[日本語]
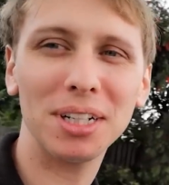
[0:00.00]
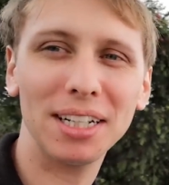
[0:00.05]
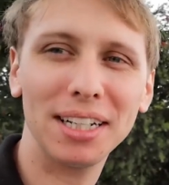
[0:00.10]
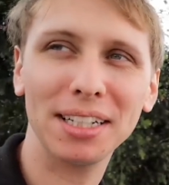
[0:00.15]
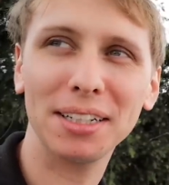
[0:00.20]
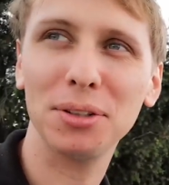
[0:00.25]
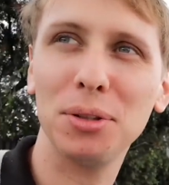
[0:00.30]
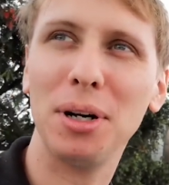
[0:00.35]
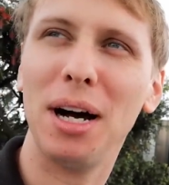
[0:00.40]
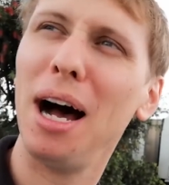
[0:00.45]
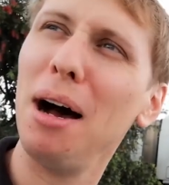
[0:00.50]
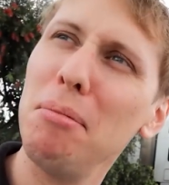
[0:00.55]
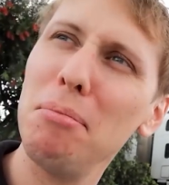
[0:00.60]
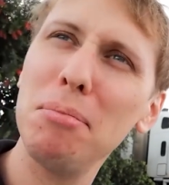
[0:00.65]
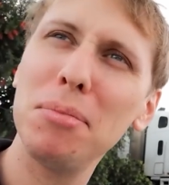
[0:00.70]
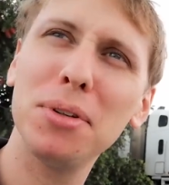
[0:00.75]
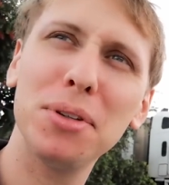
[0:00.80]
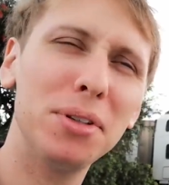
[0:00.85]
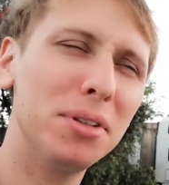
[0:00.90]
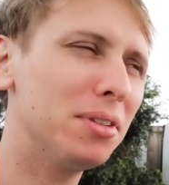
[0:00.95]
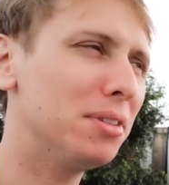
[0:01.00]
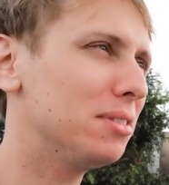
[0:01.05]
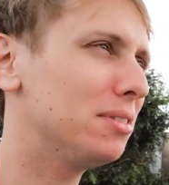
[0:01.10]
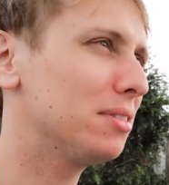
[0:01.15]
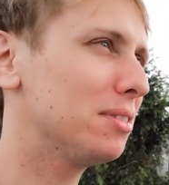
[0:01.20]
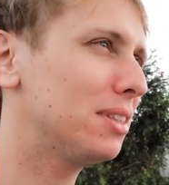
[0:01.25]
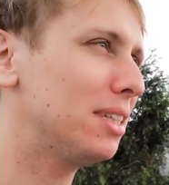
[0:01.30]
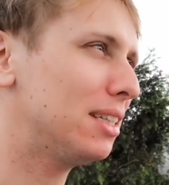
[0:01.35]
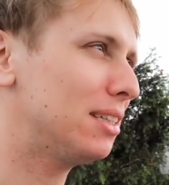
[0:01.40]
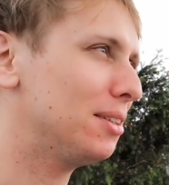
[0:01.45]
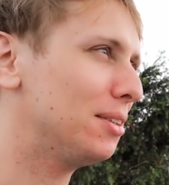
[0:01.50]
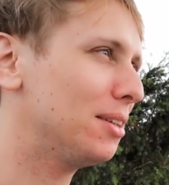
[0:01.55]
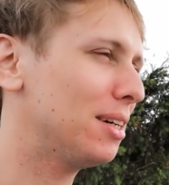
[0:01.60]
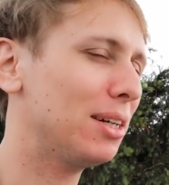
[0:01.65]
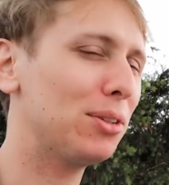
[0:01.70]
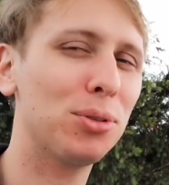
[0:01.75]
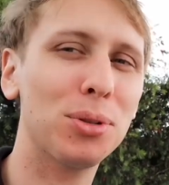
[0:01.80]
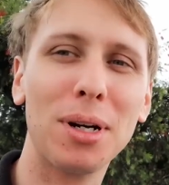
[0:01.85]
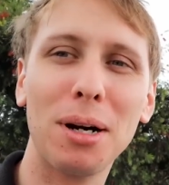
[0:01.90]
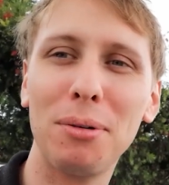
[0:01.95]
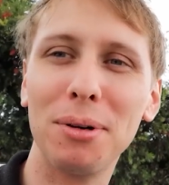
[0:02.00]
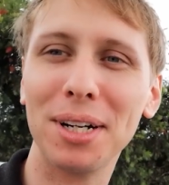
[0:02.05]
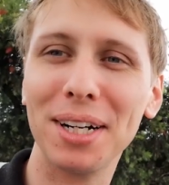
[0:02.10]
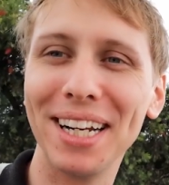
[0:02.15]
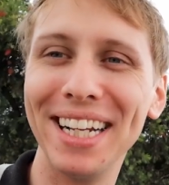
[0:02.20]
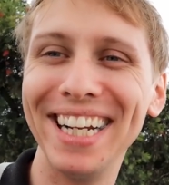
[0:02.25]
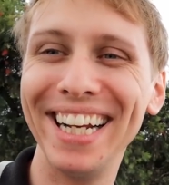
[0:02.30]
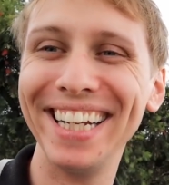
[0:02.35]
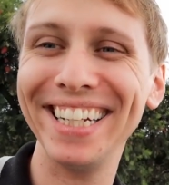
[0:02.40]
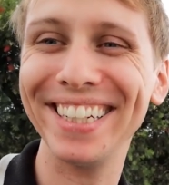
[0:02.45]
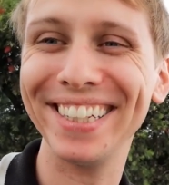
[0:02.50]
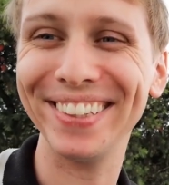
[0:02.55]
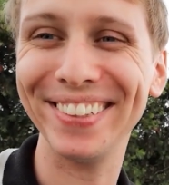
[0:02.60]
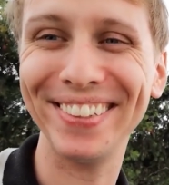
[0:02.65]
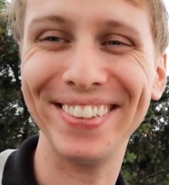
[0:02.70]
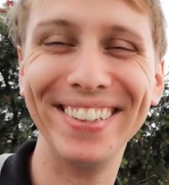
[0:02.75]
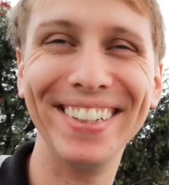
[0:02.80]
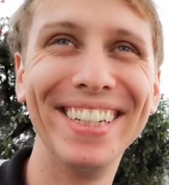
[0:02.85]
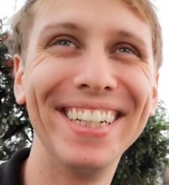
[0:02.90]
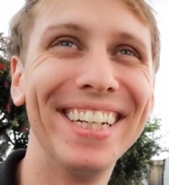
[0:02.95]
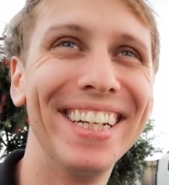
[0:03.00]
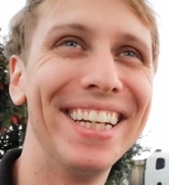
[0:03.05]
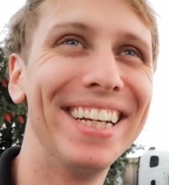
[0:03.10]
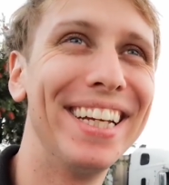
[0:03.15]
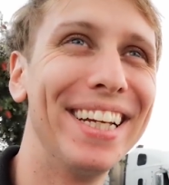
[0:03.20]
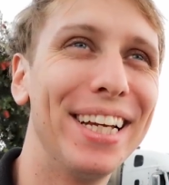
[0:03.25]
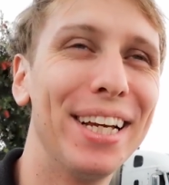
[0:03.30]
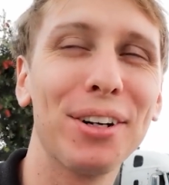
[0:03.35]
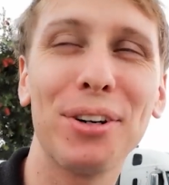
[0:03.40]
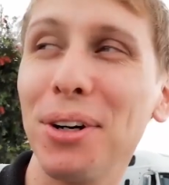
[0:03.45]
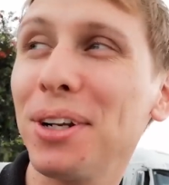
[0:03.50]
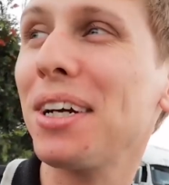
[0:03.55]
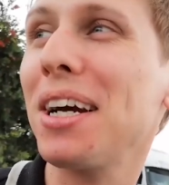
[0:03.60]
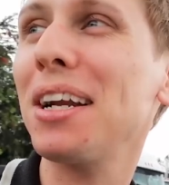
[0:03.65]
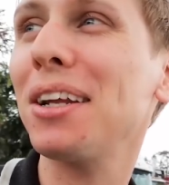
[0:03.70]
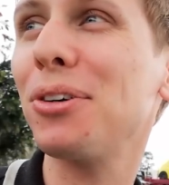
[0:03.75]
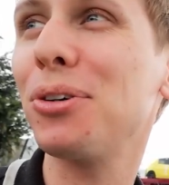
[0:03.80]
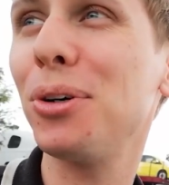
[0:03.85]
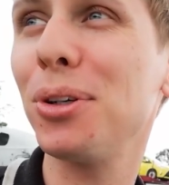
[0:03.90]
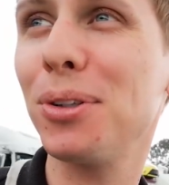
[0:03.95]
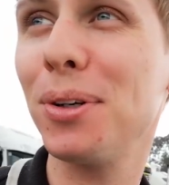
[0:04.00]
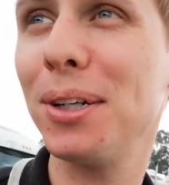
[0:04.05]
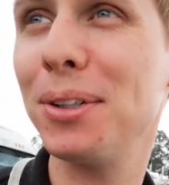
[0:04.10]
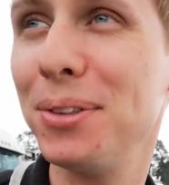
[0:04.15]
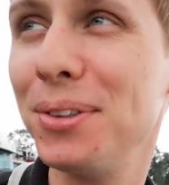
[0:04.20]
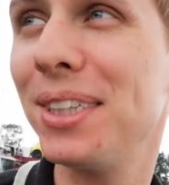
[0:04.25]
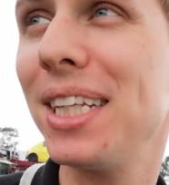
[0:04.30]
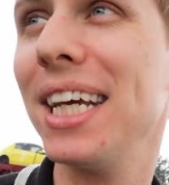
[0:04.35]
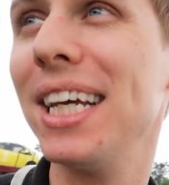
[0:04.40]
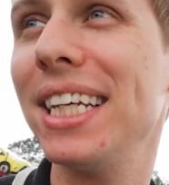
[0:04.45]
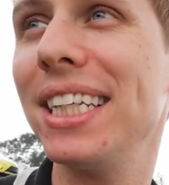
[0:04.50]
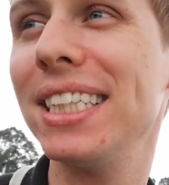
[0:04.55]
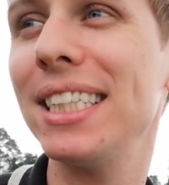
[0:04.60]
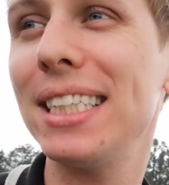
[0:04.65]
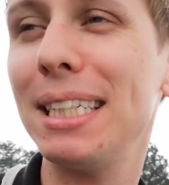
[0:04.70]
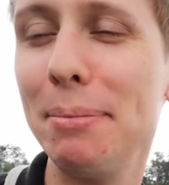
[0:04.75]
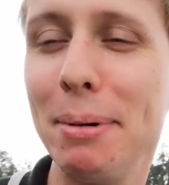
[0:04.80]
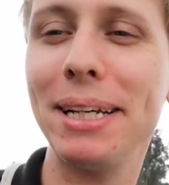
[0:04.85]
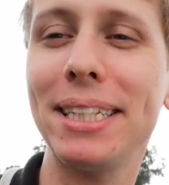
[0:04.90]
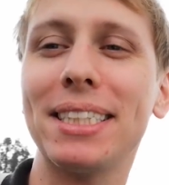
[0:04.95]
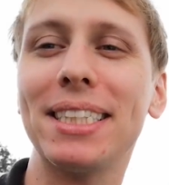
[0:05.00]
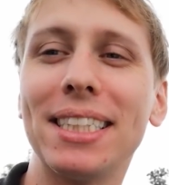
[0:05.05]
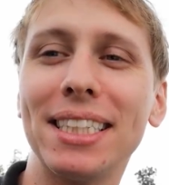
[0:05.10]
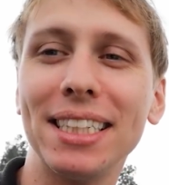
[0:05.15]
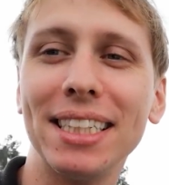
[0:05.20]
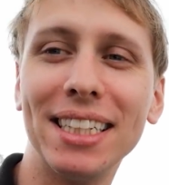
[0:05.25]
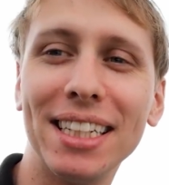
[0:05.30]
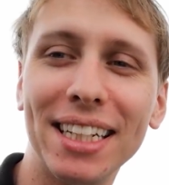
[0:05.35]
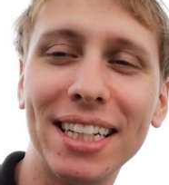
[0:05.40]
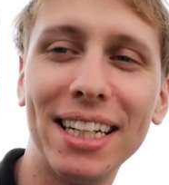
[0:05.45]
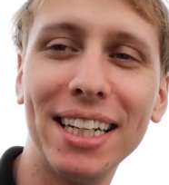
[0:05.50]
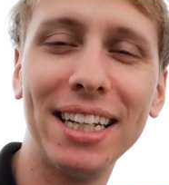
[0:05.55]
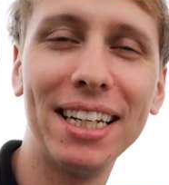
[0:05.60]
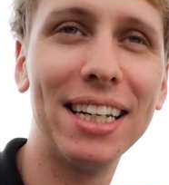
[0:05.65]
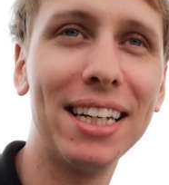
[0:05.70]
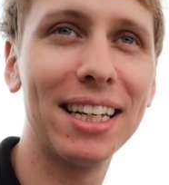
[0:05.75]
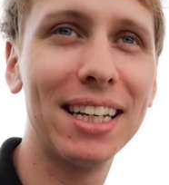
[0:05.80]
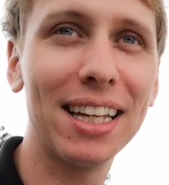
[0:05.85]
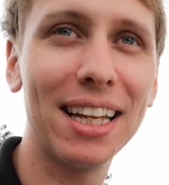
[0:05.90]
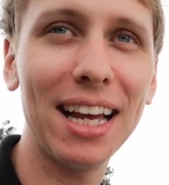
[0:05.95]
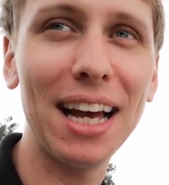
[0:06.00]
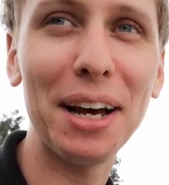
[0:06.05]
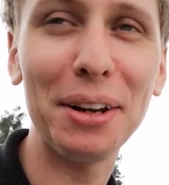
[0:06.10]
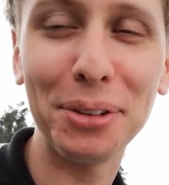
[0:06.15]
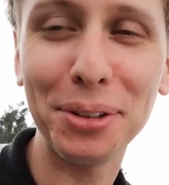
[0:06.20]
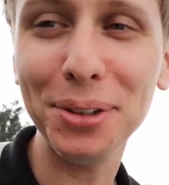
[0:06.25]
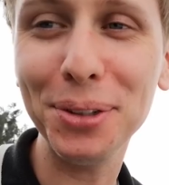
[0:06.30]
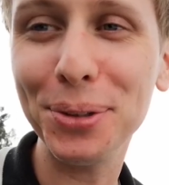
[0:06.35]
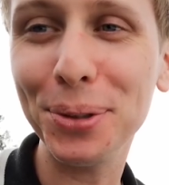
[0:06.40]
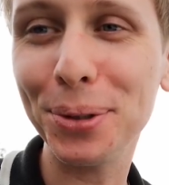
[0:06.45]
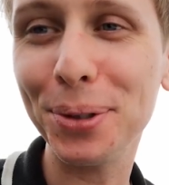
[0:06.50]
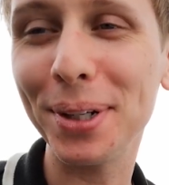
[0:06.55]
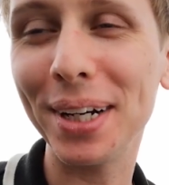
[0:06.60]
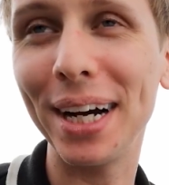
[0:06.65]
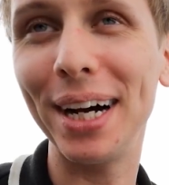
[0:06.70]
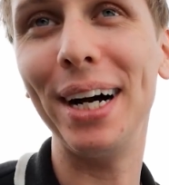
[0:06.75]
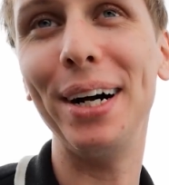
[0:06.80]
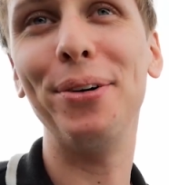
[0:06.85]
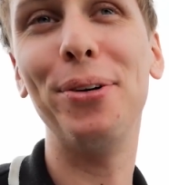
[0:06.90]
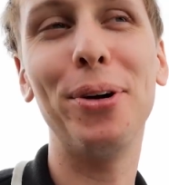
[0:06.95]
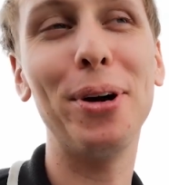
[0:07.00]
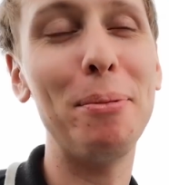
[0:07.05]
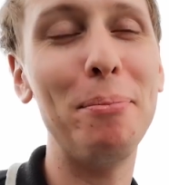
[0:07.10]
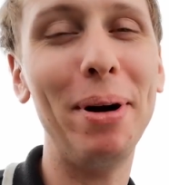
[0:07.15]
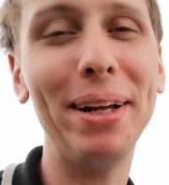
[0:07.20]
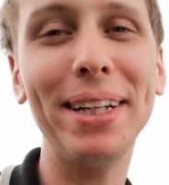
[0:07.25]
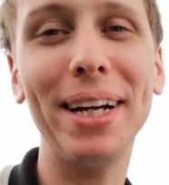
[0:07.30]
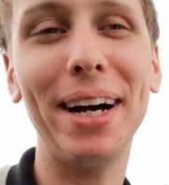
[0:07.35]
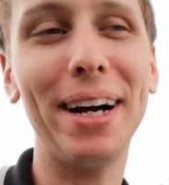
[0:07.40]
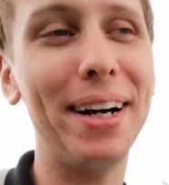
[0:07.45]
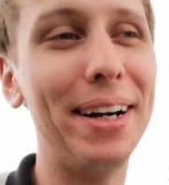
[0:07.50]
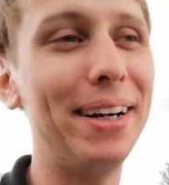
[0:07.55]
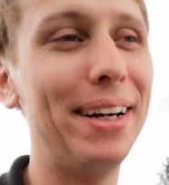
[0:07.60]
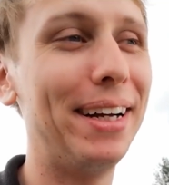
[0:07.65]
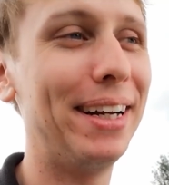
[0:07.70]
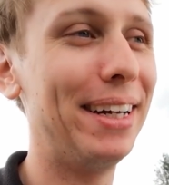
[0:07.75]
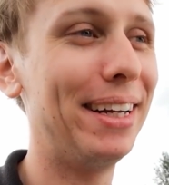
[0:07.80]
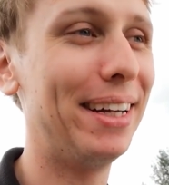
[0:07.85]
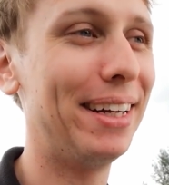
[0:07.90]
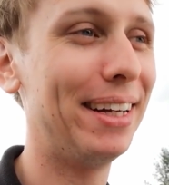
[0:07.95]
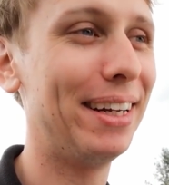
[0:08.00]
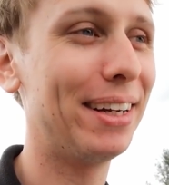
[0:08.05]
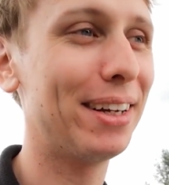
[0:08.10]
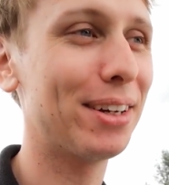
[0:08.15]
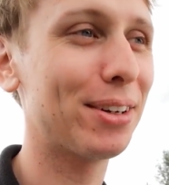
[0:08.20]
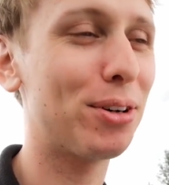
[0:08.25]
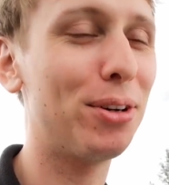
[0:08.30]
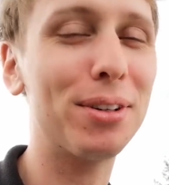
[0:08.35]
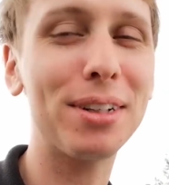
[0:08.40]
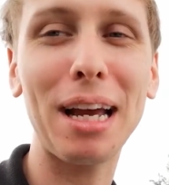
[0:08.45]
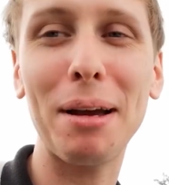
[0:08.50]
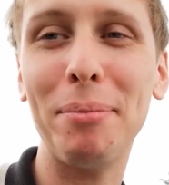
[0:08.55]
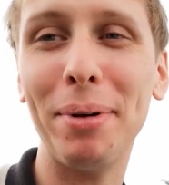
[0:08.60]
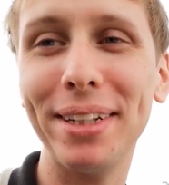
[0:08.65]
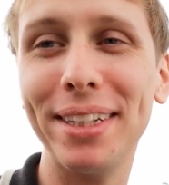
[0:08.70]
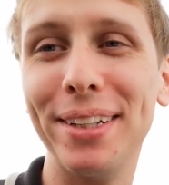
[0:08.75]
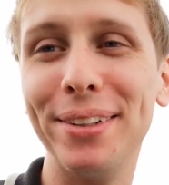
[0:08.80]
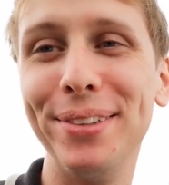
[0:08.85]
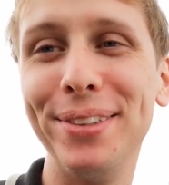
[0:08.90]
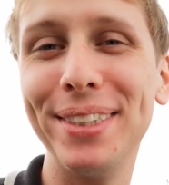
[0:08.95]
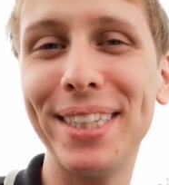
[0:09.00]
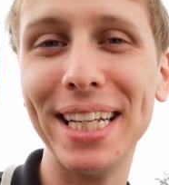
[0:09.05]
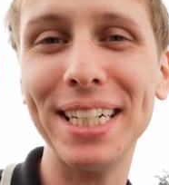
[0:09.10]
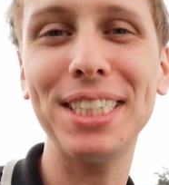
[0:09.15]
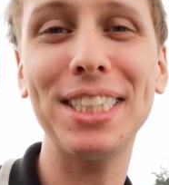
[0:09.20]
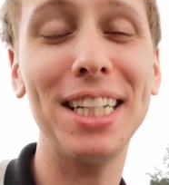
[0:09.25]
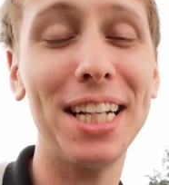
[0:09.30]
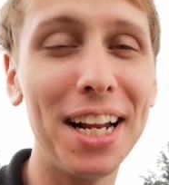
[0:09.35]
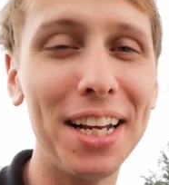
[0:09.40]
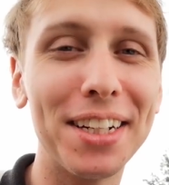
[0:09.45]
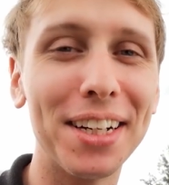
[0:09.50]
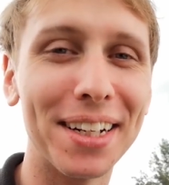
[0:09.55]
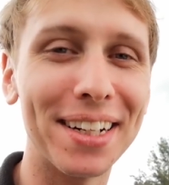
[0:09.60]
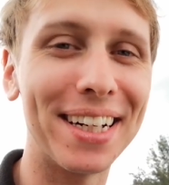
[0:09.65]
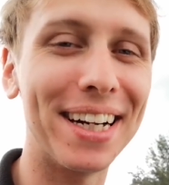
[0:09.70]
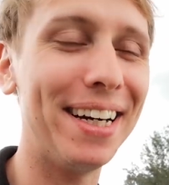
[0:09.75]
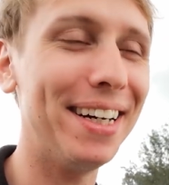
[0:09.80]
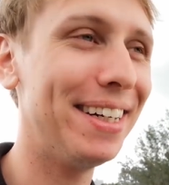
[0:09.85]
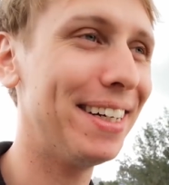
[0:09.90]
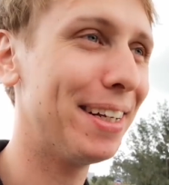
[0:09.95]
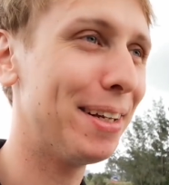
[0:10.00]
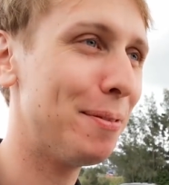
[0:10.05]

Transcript: んだけど半分切ってるかどうかわからないけどこれから合同運転しますあの言とくが俺まだ今回まだ運転してないからな